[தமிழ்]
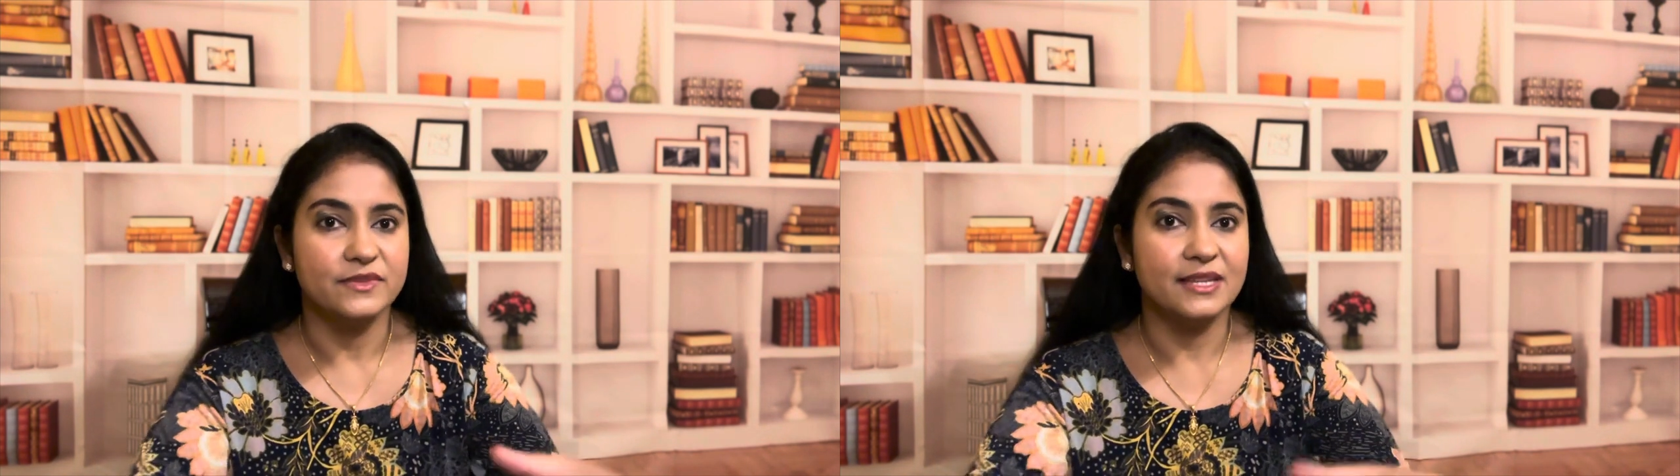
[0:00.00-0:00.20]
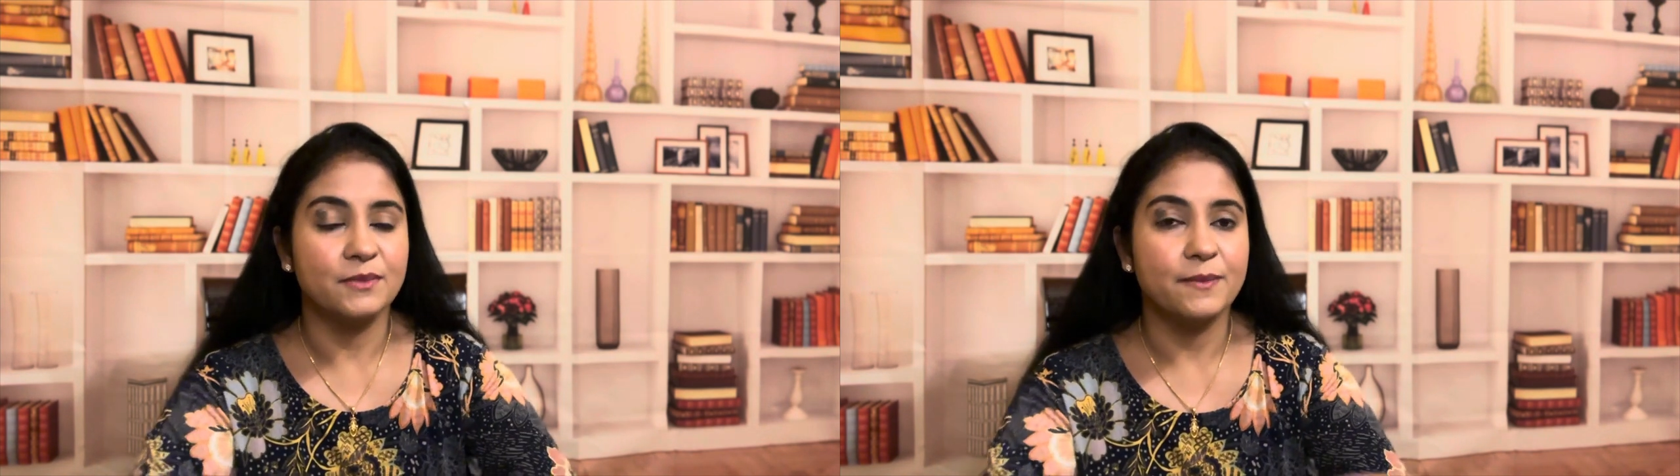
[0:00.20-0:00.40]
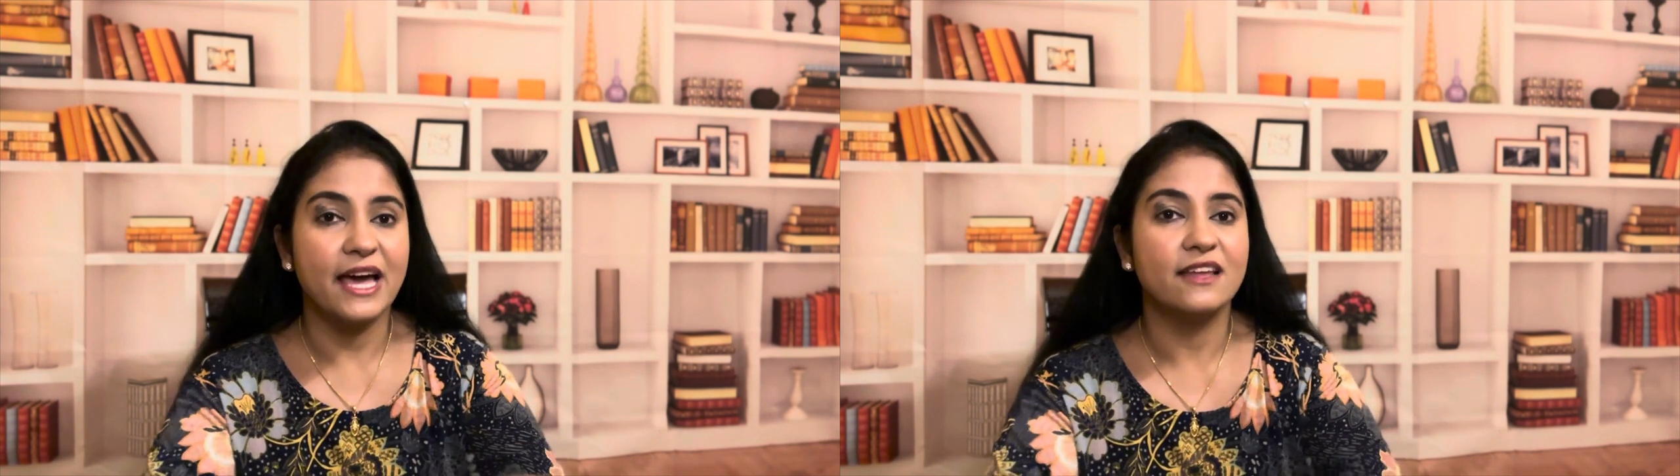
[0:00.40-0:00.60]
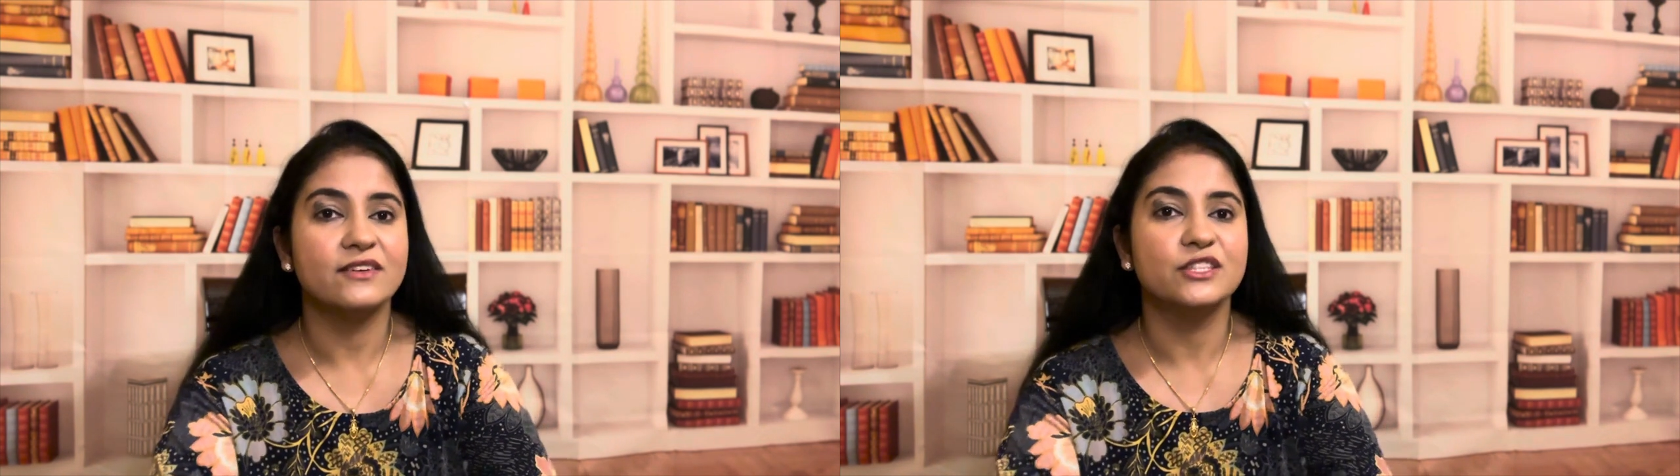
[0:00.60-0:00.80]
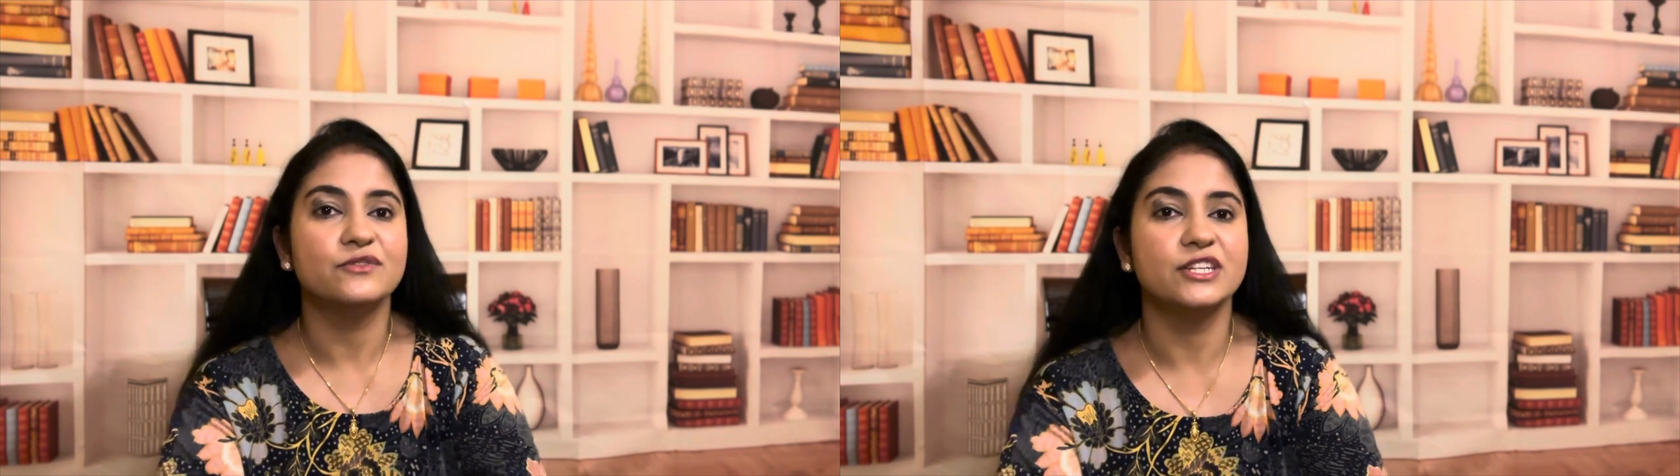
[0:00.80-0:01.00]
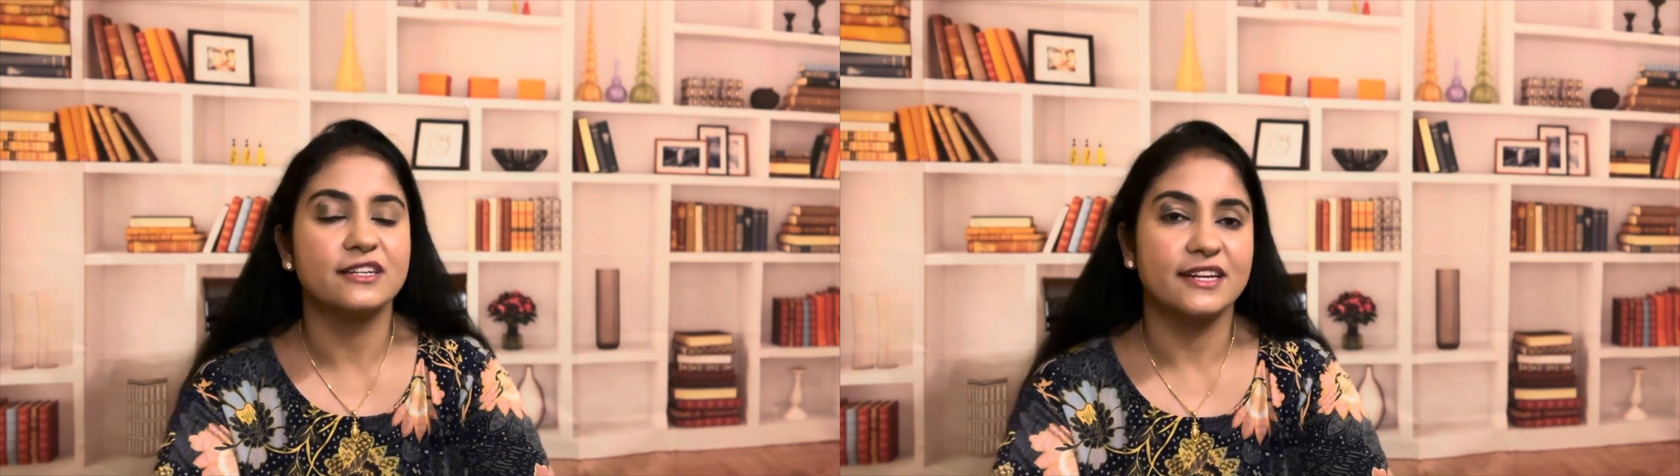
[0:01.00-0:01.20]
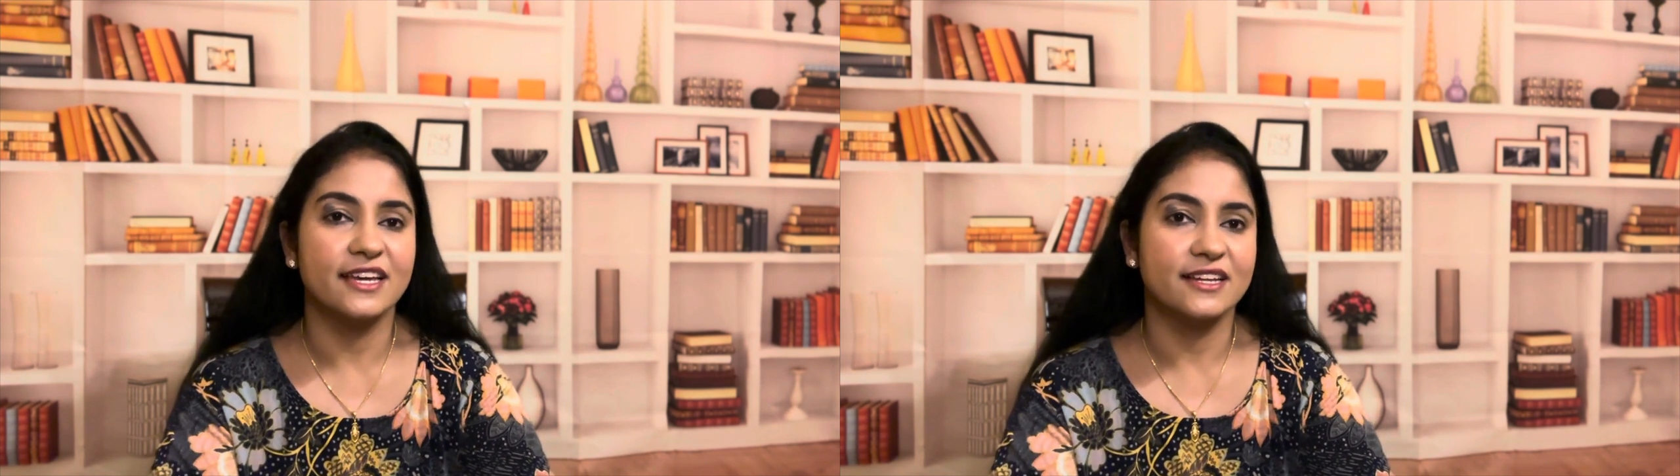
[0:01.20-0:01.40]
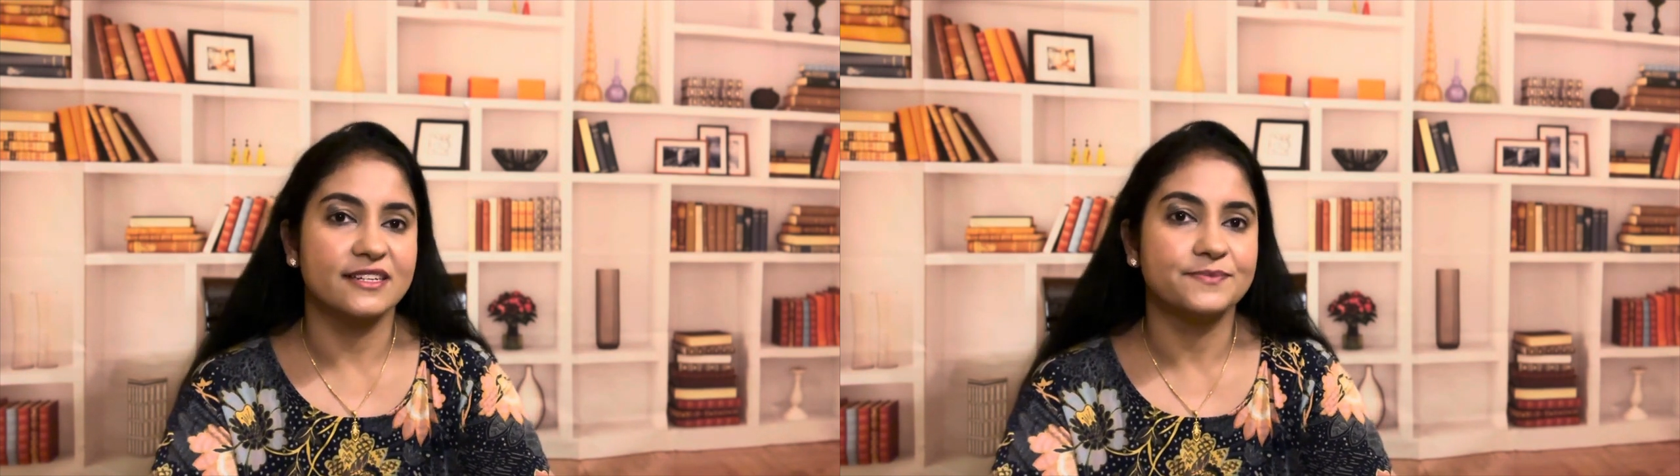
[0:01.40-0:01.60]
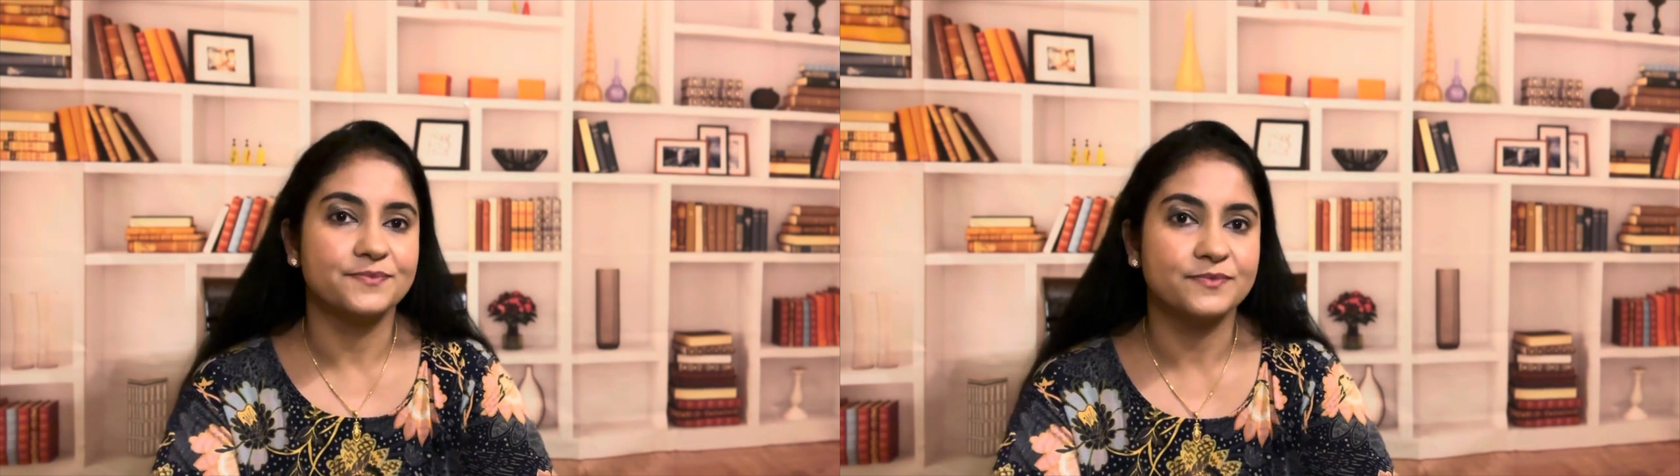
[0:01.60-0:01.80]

நம்ம மேலே வந்து விழுந்துக்கிட்டே இருக்கு